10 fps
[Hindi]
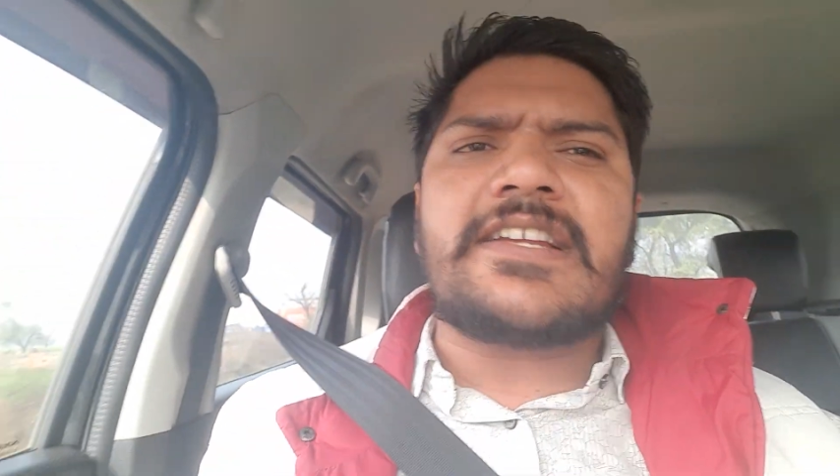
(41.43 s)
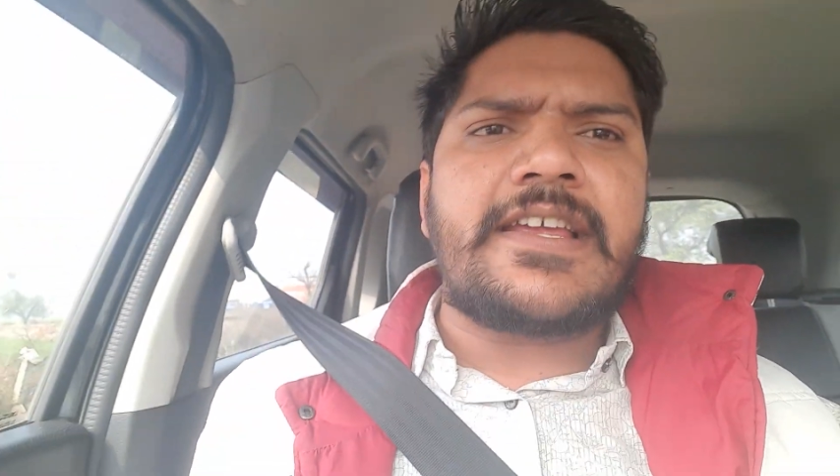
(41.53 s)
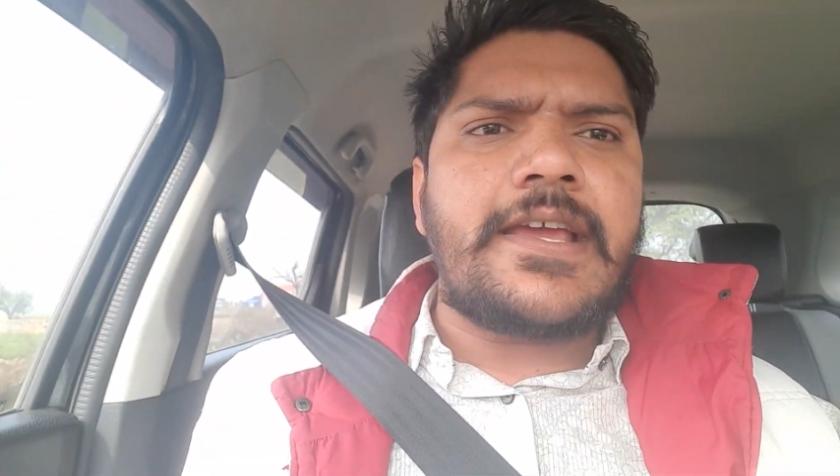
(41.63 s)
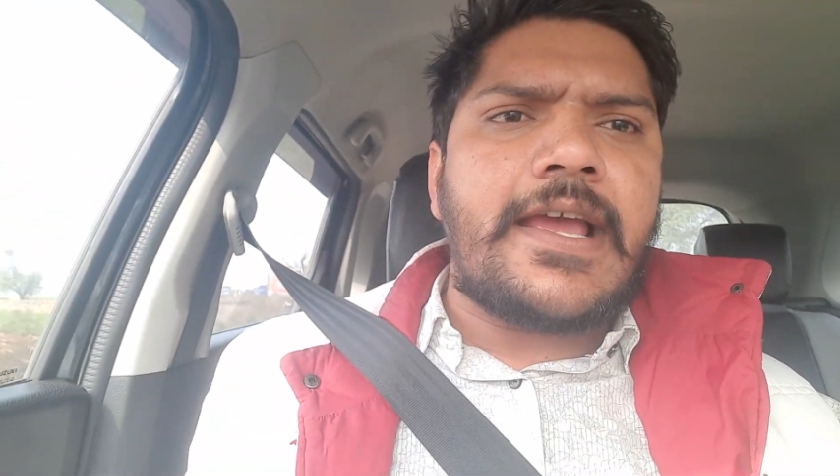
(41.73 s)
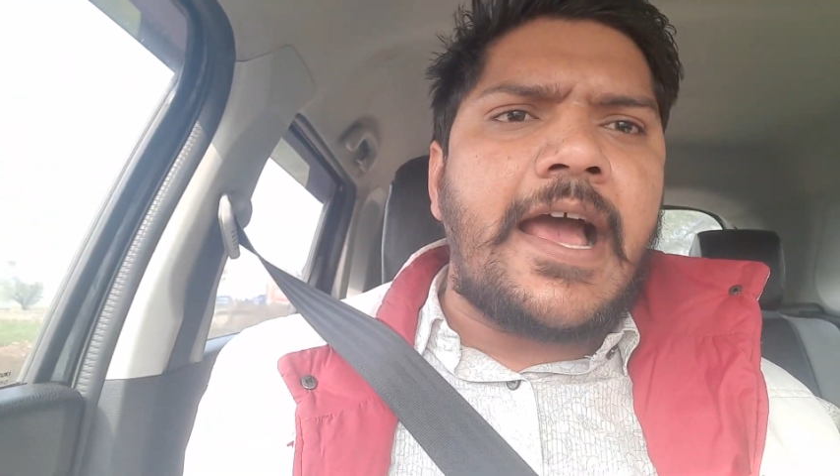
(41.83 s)

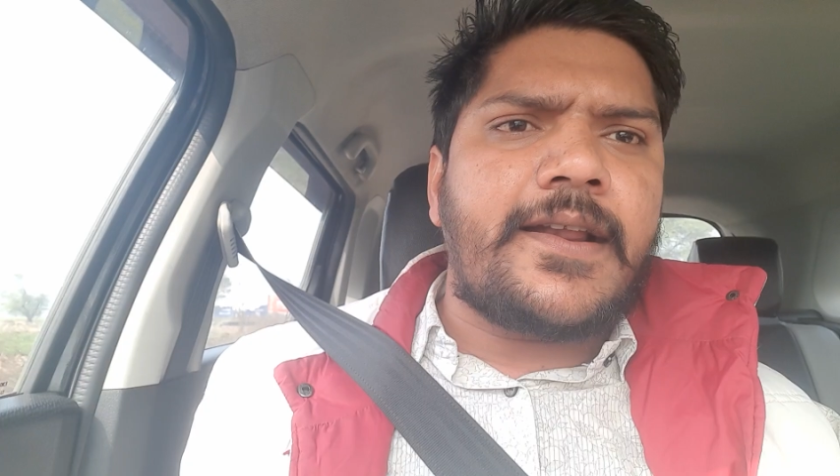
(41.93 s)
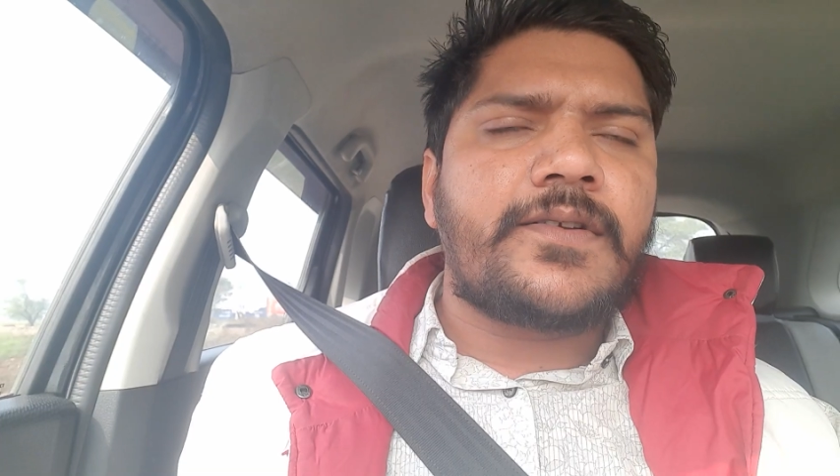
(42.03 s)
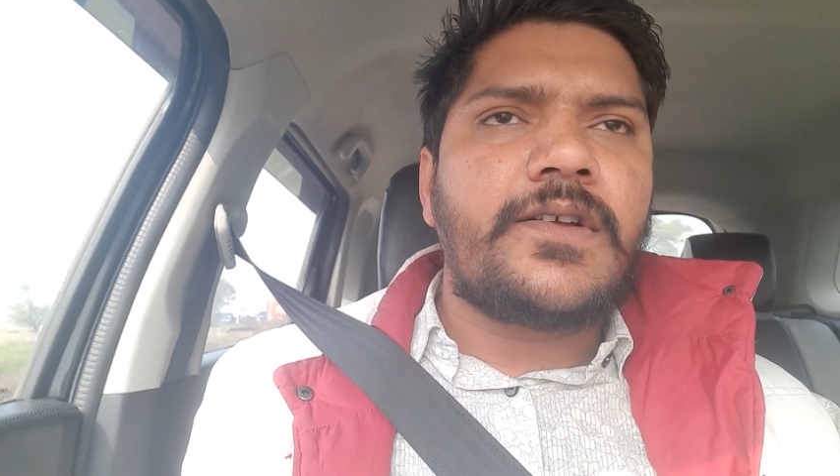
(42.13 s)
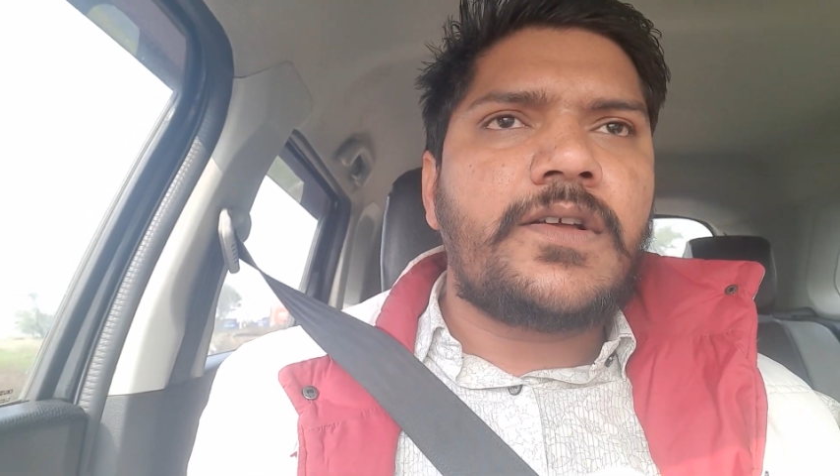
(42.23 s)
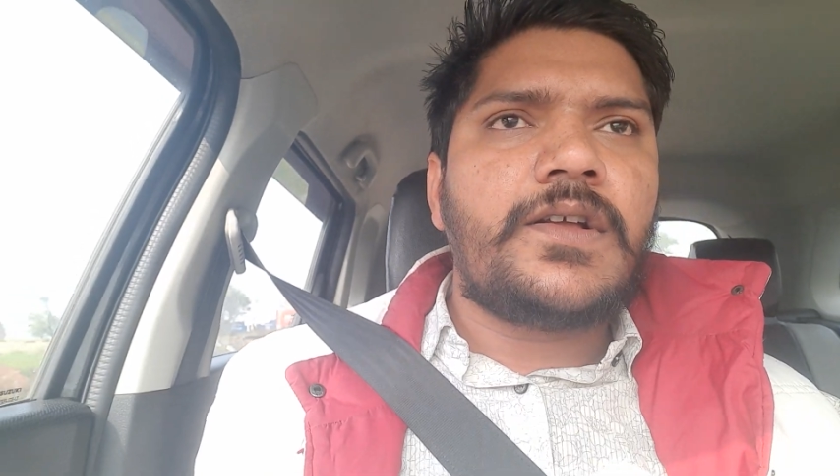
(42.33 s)
चाहिए यार
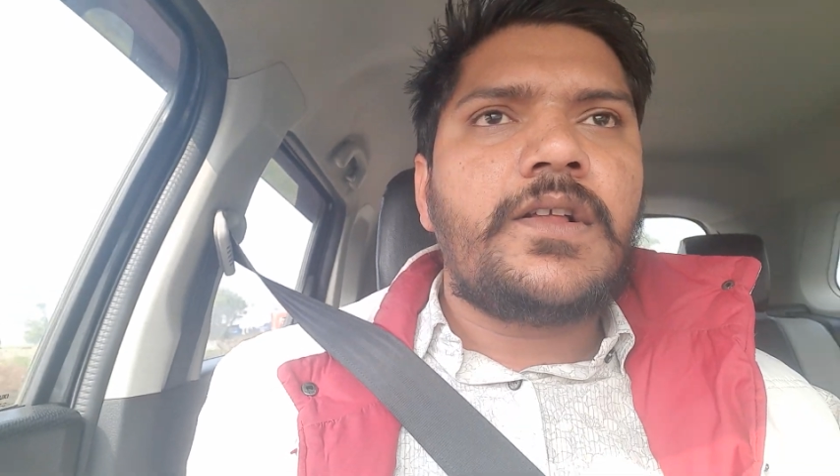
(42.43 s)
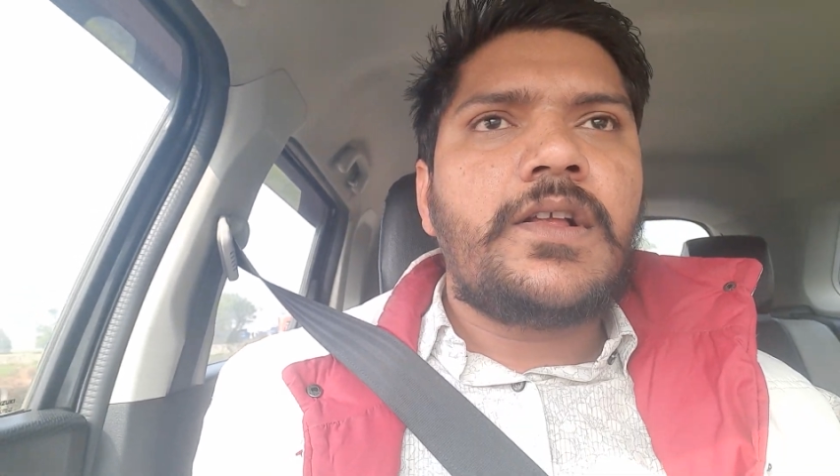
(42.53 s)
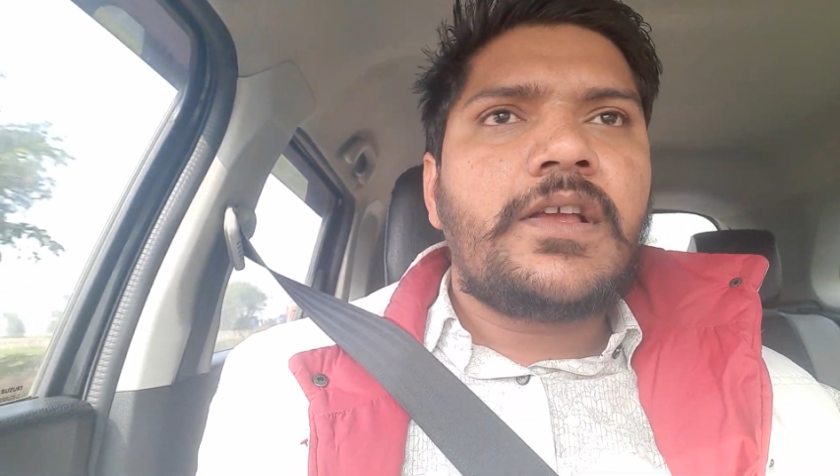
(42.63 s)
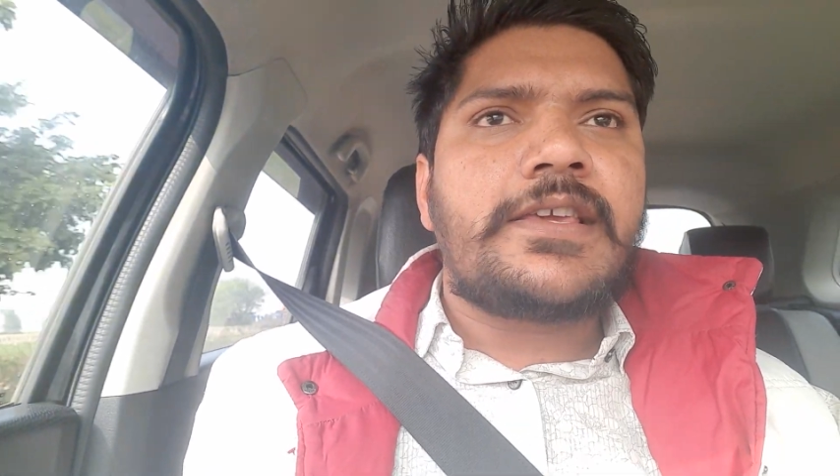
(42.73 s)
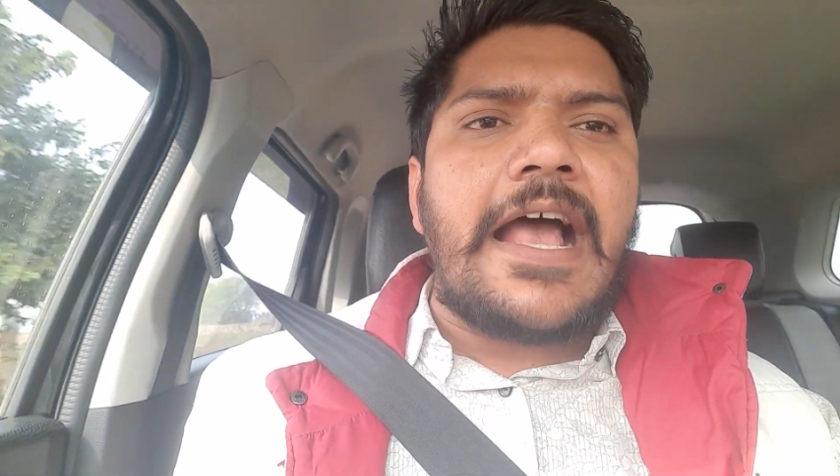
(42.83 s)

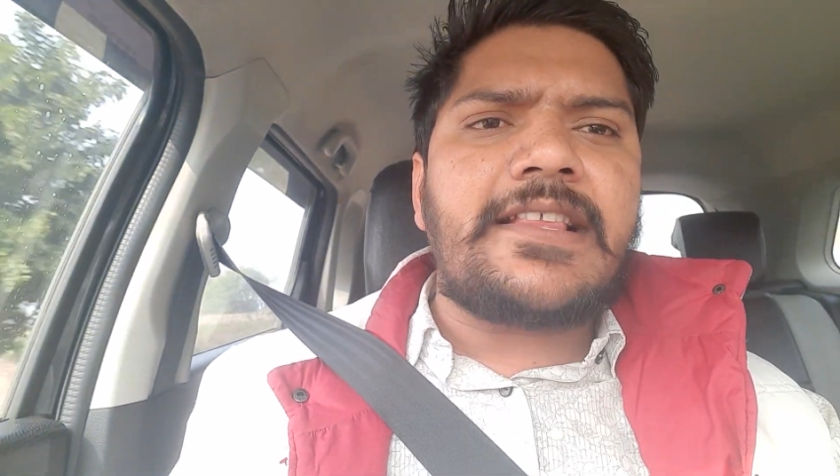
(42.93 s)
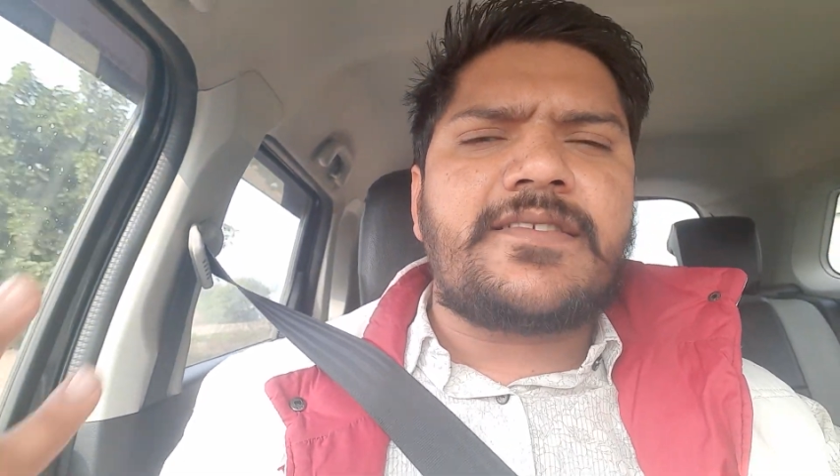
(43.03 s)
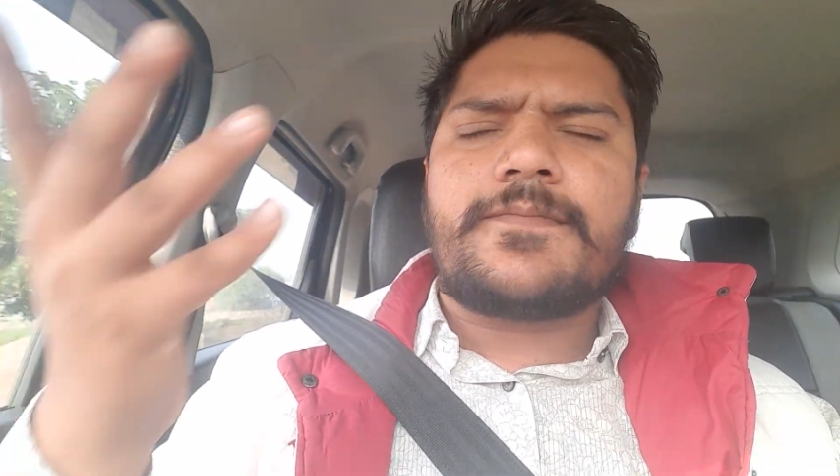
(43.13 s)
क्या